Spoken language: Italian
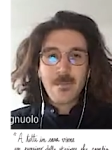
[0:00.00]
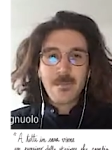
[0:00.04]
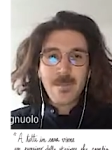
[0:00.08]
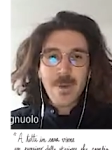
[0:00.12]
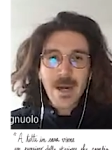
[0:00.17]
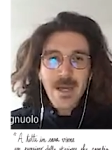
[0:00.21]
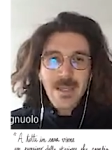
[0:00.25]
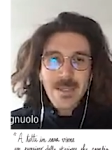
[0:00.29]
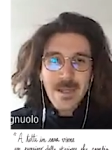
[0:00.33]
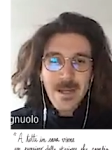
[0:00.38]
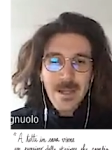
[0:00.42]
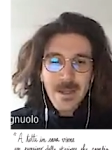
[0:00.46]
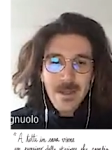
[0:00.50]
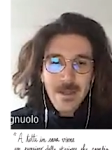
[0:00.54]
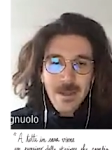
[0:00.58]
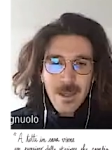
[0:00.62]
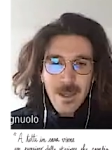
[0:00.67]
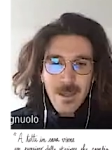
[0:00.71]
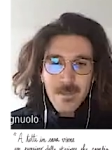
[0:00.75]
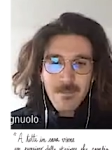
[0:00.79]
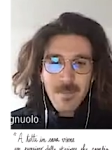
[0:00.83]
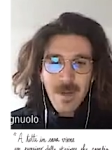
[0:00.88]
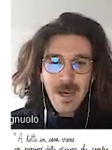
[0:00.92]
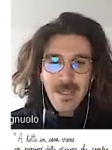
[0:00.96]
Padre
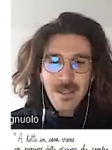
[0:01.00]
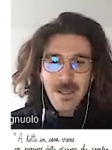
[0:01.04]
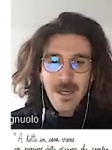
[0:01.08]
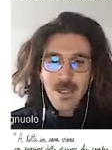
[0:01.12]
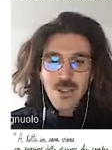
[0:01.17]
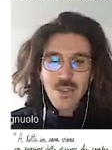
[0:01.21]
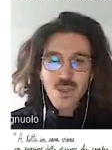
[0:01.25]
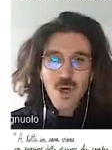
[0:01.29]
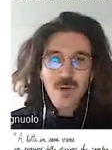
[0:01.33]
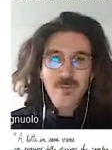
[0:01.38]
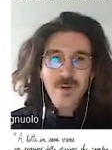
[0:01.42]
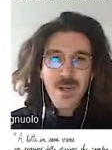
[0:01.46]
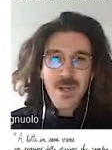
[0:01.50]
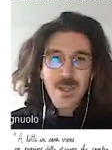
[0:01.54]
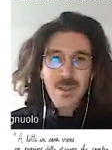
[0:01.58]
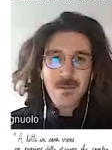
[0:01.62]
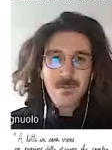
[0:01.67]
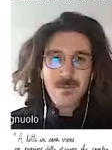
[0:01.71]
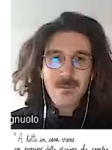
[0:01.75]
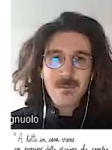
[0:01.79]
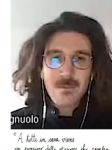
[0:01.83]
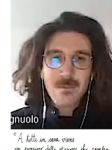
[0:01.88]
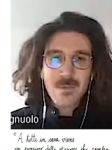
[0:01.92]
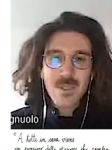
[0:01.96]
e madre giovani
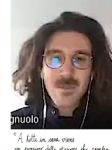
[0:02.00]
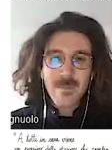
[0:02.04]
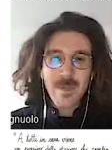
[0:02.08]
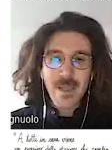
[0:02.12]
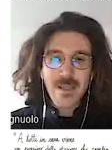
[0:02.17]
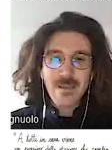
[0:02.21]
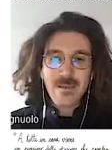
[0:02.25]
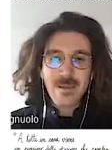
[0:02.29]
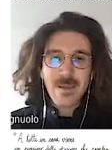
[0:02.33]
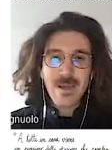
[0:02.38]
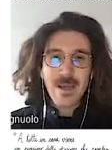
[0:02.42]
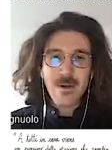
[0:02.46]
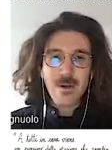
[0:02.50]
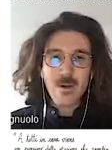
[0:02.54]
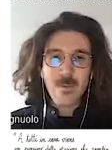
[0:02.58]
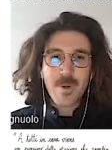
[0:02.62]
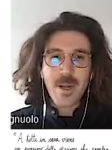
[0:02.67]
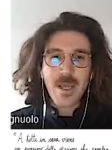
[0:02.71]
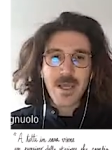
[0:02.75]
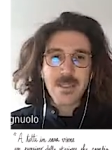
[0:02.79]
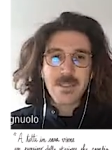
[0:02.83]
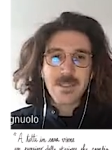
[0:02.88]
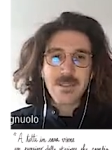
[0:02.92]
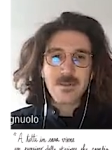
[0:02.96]
dimenticano
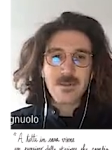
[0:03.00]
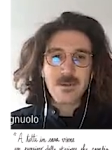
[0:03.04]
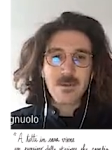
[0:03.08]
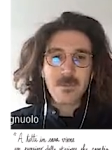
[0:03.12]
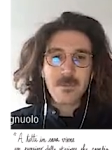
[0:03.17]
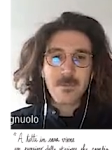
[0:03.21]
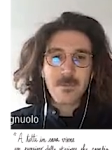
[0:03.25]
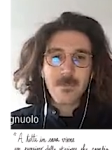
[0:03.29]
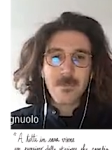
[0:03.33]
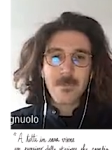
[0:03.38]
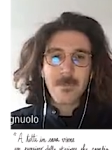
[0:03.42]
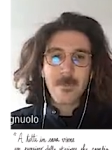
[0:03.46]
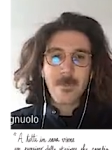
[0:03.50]
presto.